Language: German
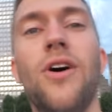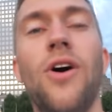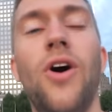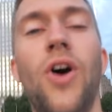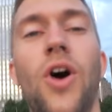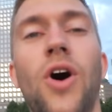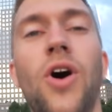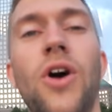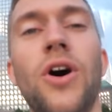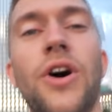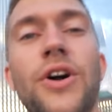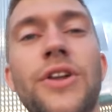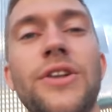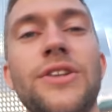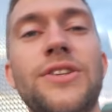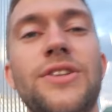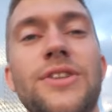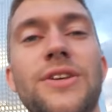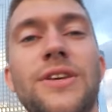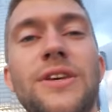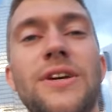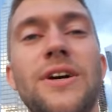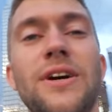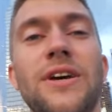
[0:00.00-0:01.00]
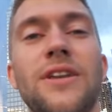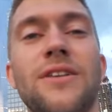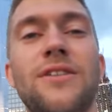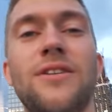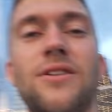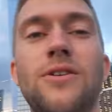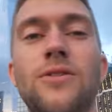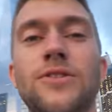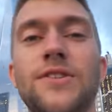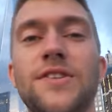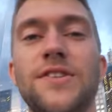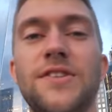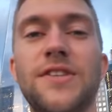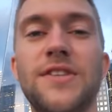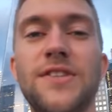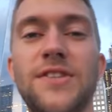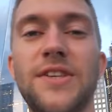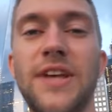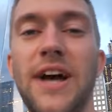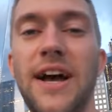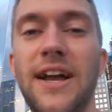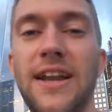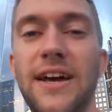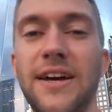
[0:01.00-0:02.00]
Und hier hinter uns ist die
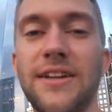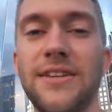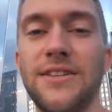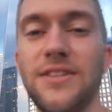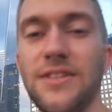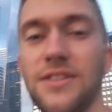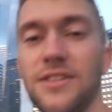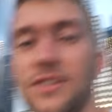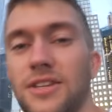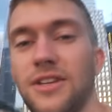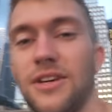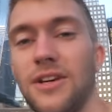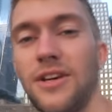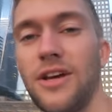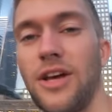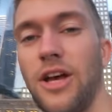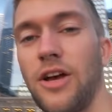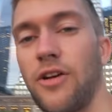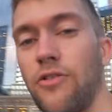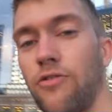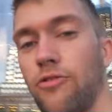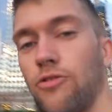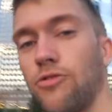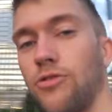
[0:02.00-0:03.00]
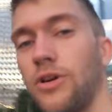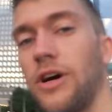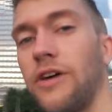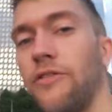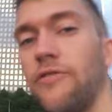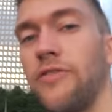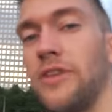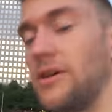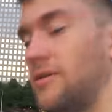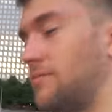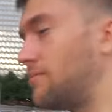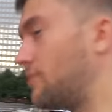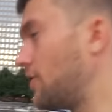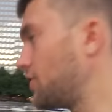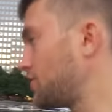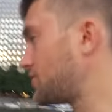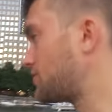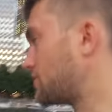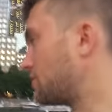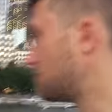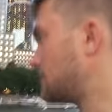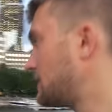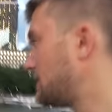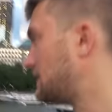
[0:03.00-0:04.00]
Skyline, die ich fotografieren
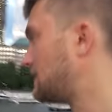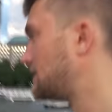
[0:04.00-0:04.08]
möchte.